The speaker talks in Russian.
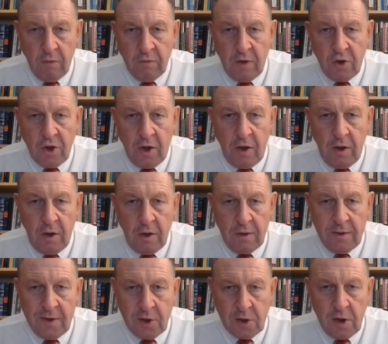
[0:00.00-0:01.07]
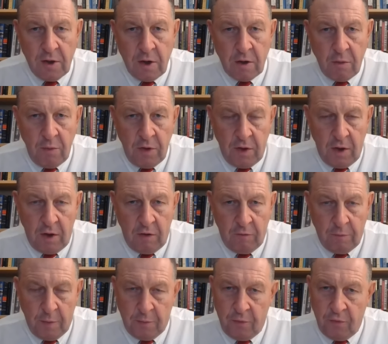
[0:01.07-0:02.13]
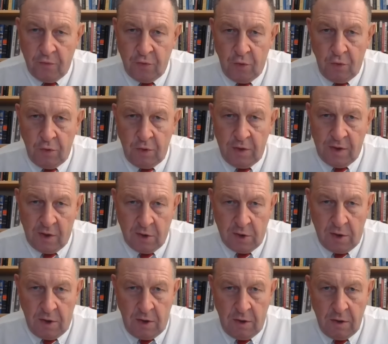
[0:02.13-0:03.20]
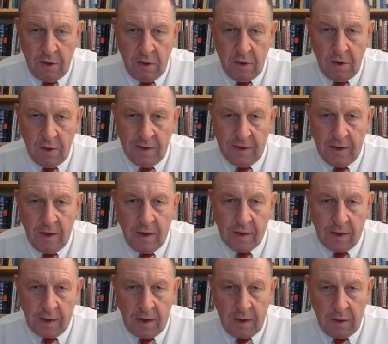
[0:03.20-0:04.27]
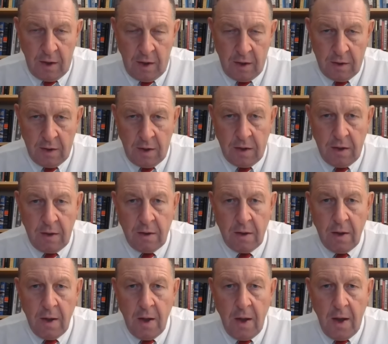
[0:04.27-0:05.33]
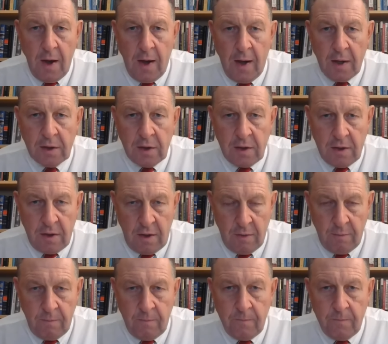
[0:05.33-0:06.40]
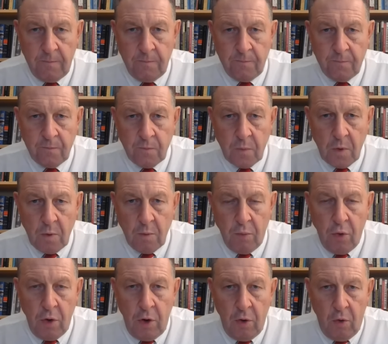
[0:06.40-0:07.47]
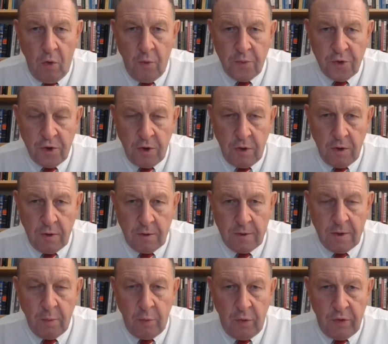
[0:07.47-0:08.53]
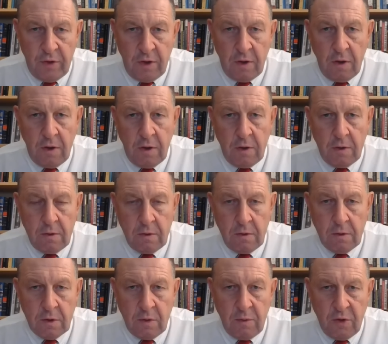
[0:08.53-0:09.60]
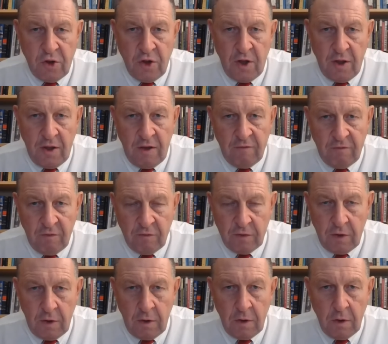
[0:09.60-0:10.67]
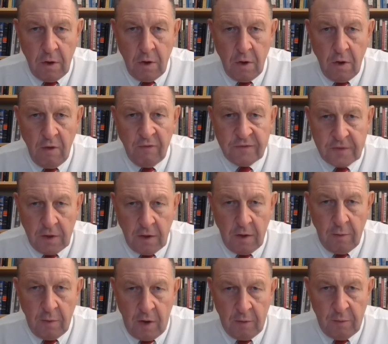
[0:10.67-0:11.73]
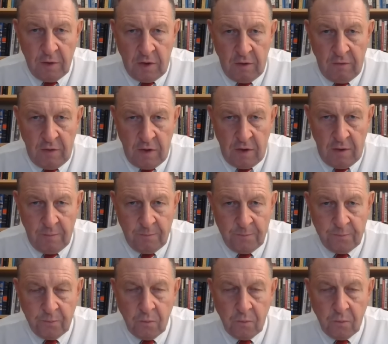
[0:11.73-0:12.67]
Вначале несколько комментариев по поводу иранской ракетной атаки, а затем более общие наблюдения, замечания и выводы в целом об этой войне.